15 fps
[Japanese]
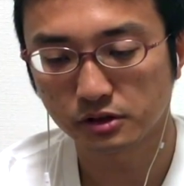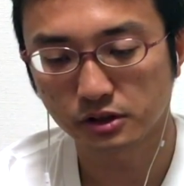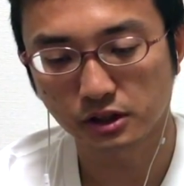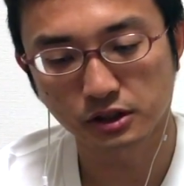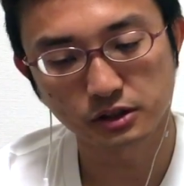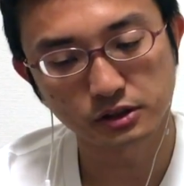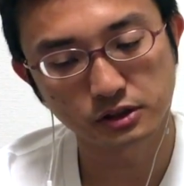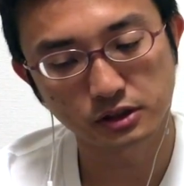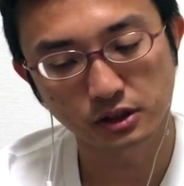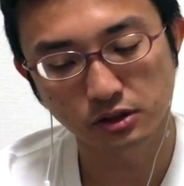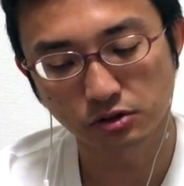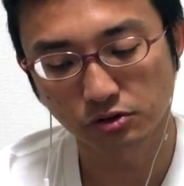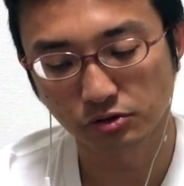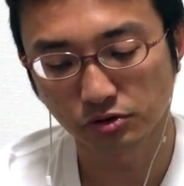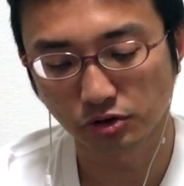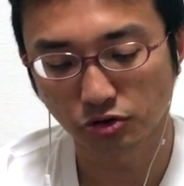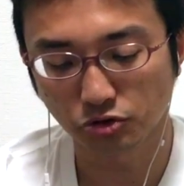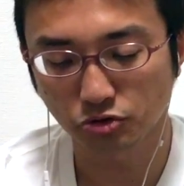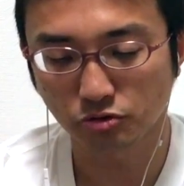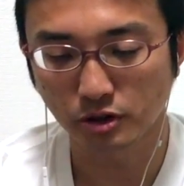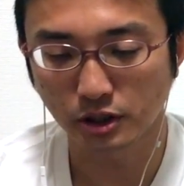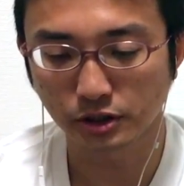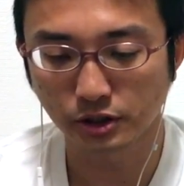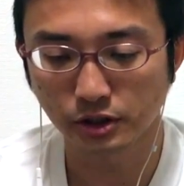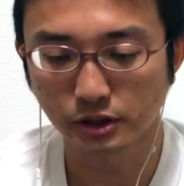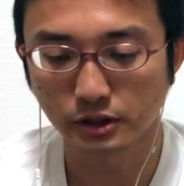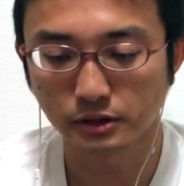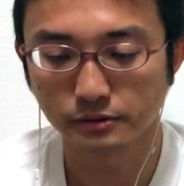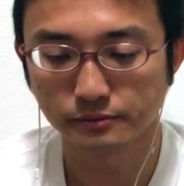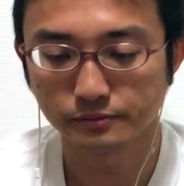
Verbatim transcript: 三三玉の時ちょっとわかんないな。